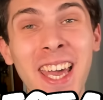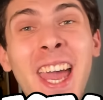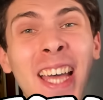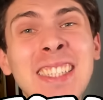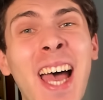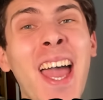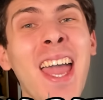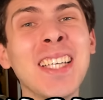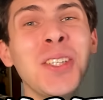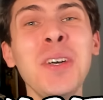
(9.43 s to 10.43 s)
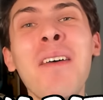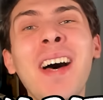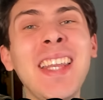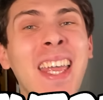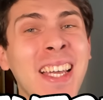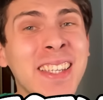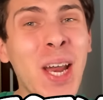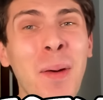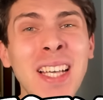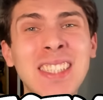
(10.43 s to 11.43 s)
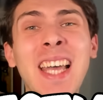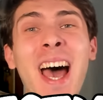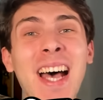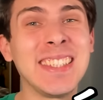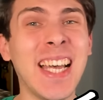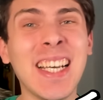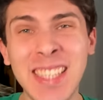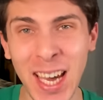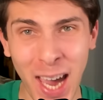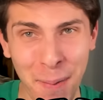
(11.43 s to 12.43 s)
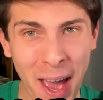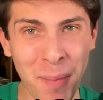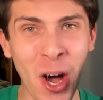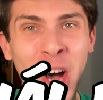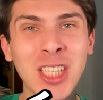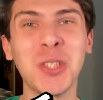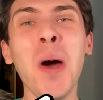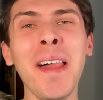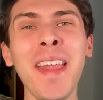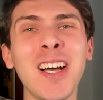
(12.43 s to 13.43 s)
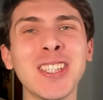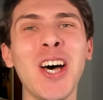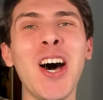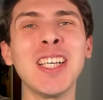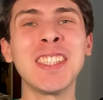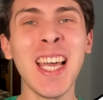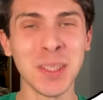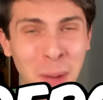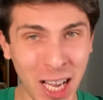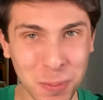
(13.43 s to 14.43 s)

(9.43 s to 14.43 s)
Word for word: Esta es una batalla entre bestias, así que veamos cuál de los dos es más